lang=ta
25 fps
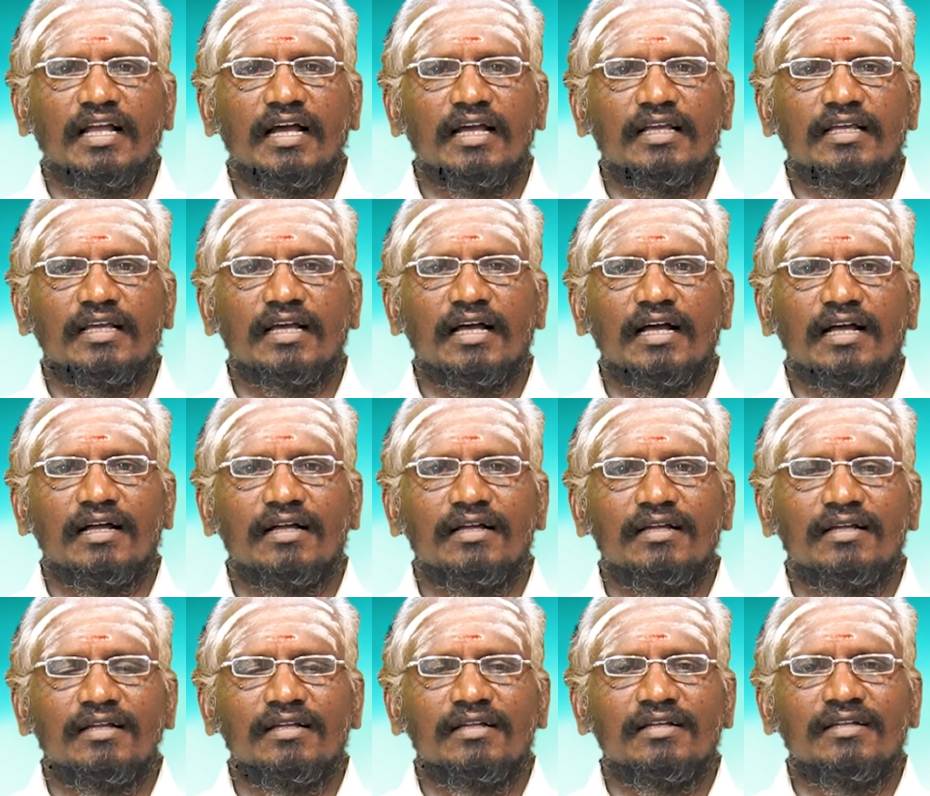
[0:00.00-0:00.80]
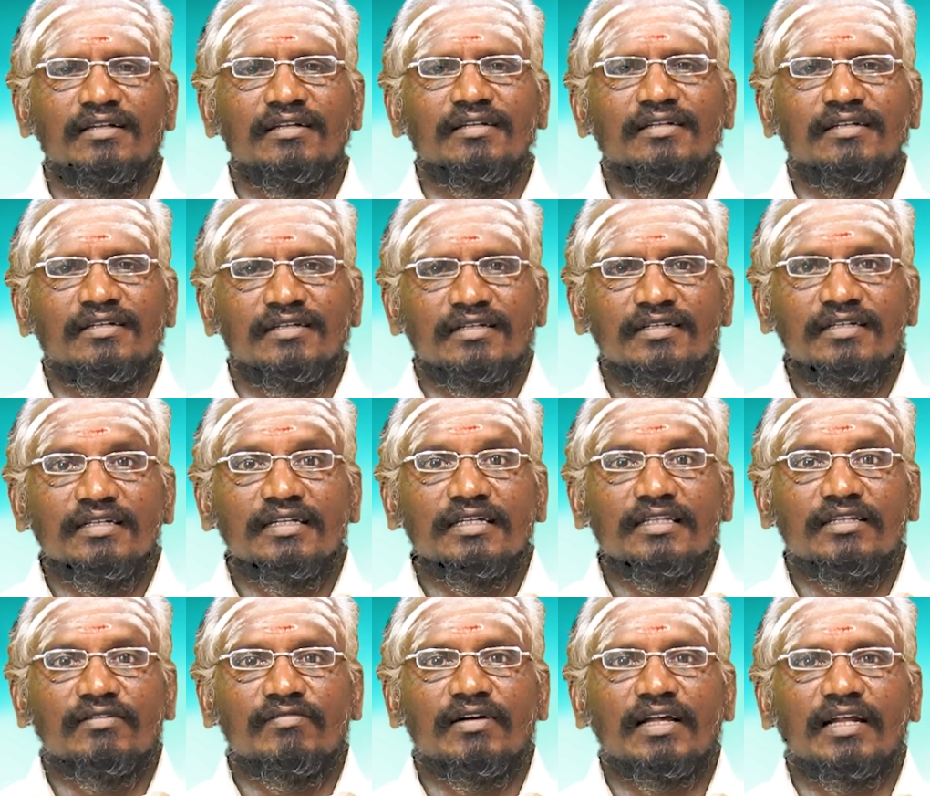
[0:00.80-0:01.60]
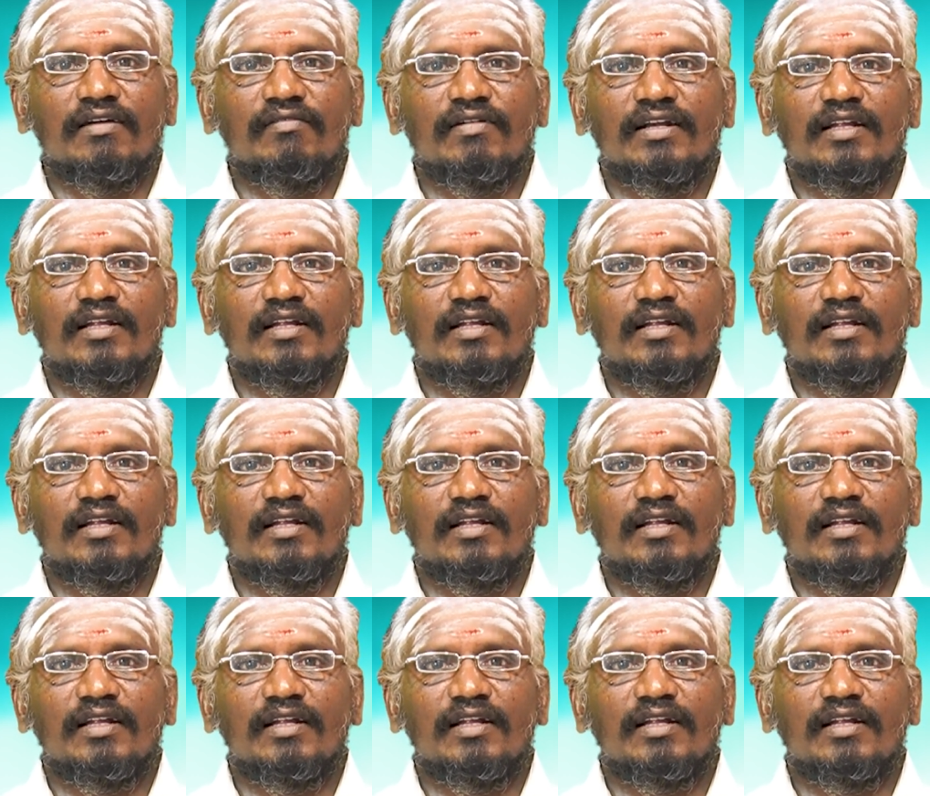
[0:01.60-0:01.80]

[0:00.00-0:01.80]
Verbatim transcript: ஐயா வரை